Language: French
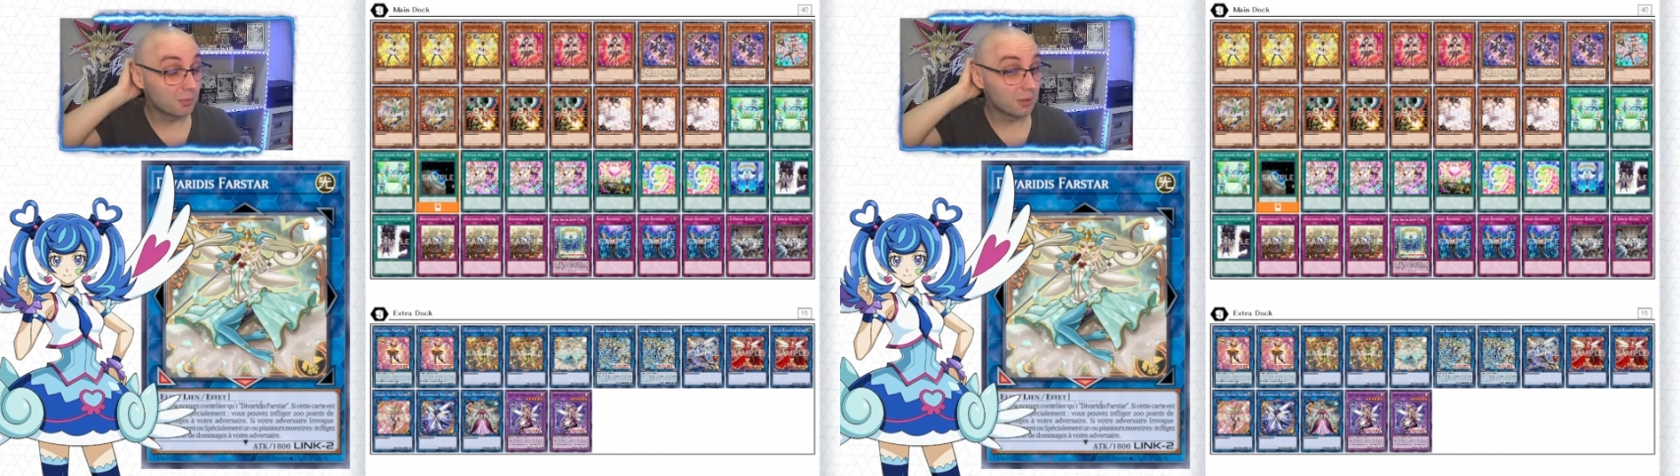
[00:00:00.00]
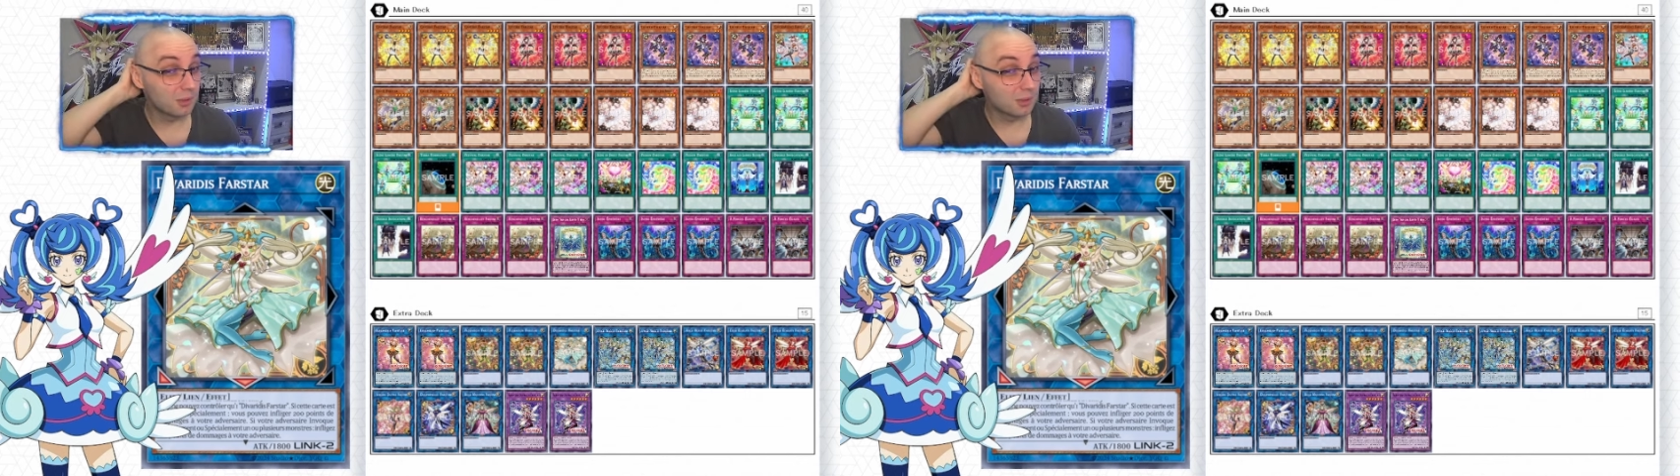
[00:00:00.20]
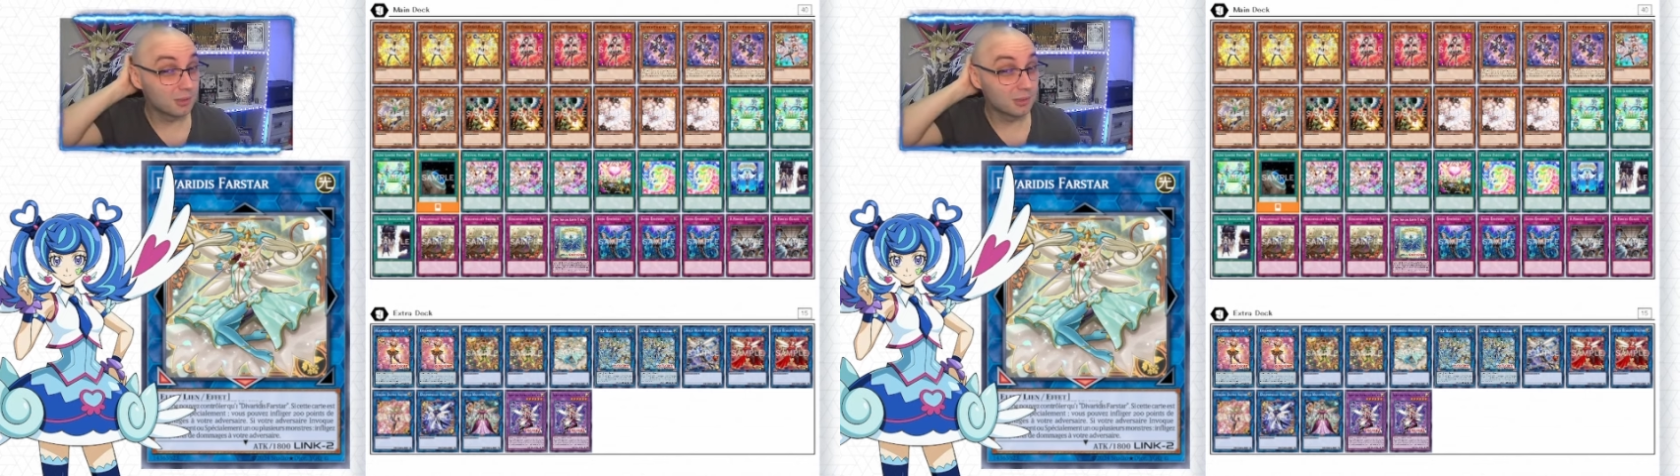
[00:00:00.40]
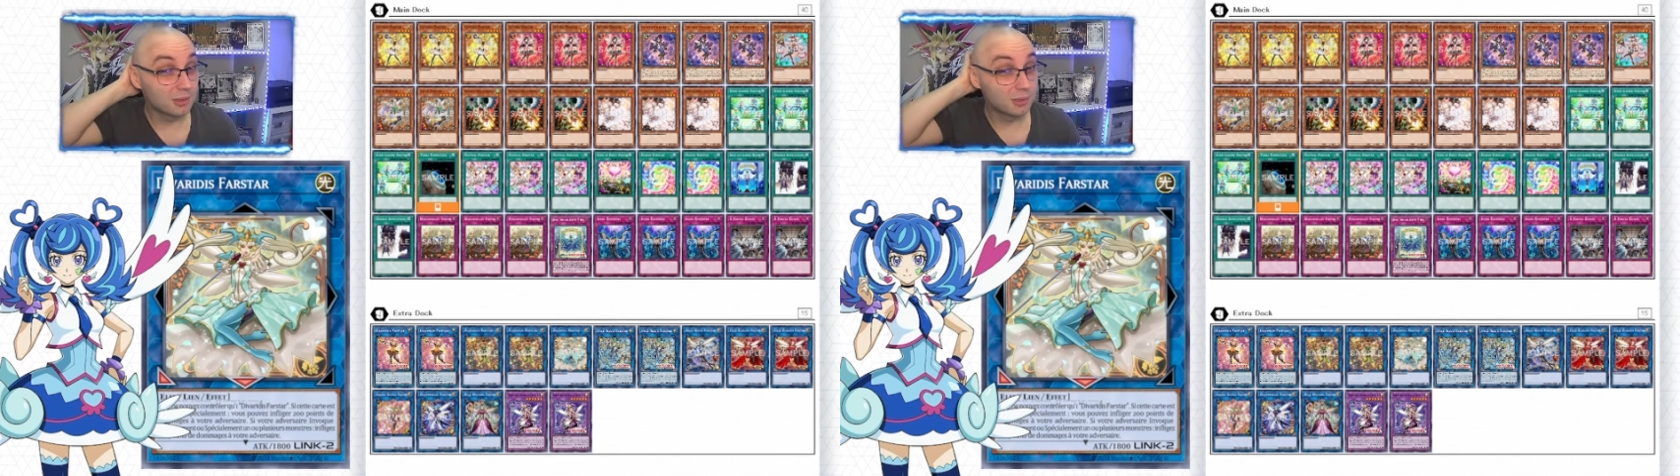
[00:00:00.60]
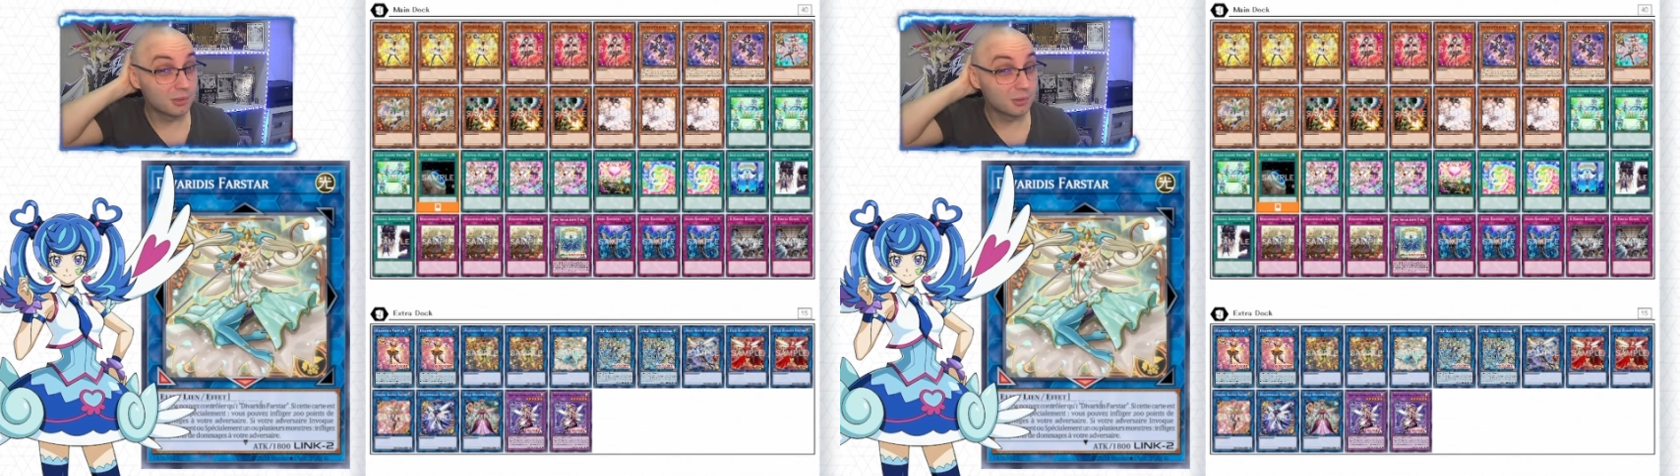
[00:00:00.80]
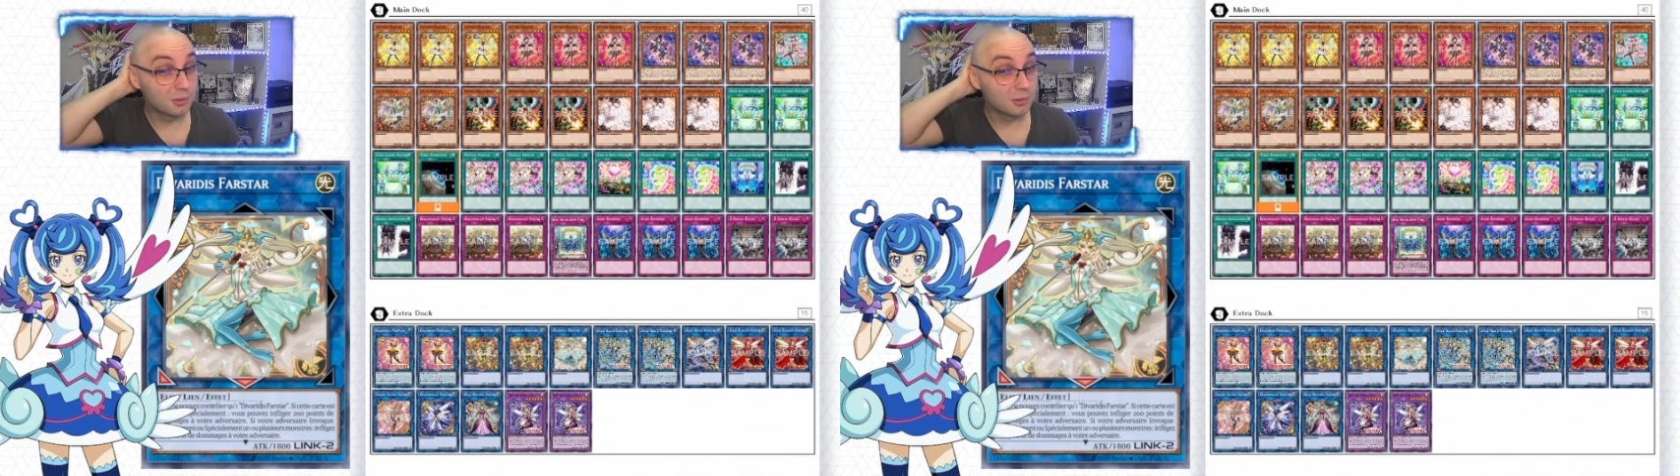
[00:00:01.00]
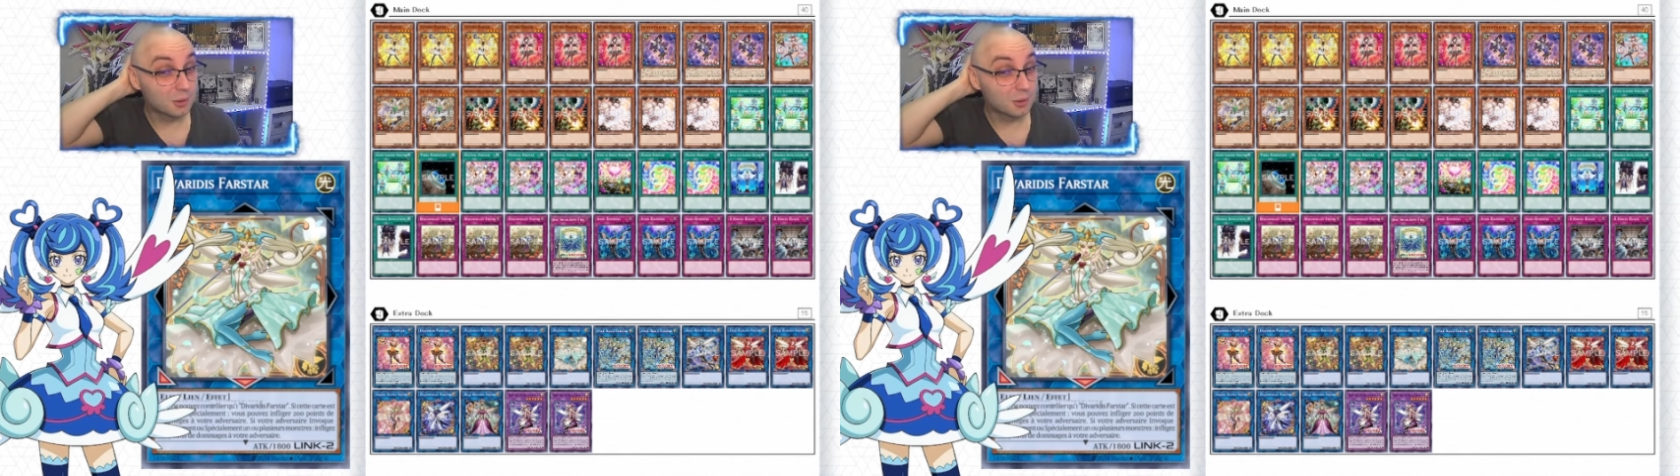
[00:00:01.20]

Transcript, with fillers: euh,